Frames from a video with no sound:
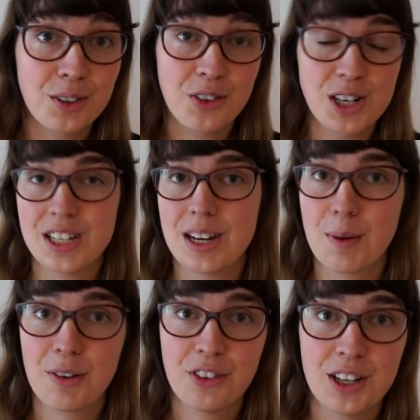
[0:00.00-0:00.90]
und wollt euch
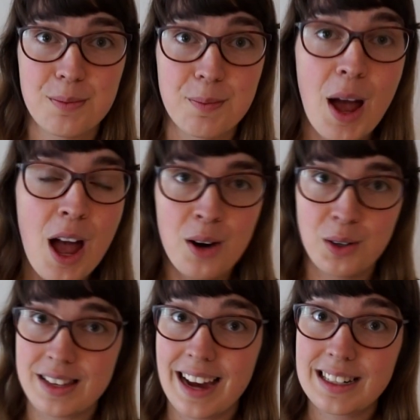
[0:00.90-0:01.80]
dabei filmen
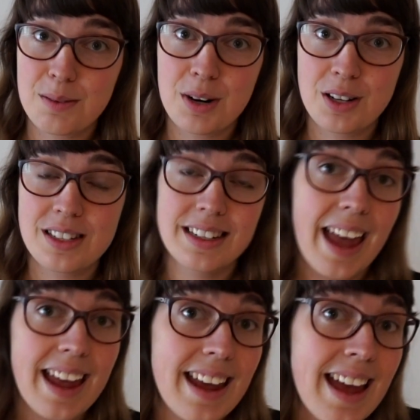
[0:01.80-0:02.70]
und sagt dann plötzlich,
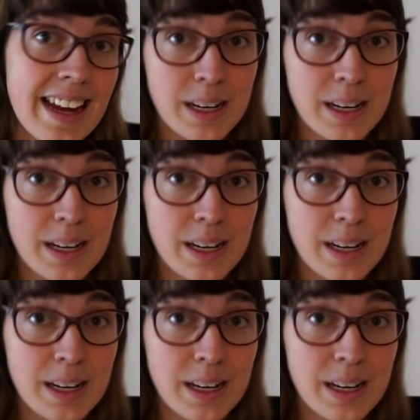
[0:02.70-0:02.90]
hey,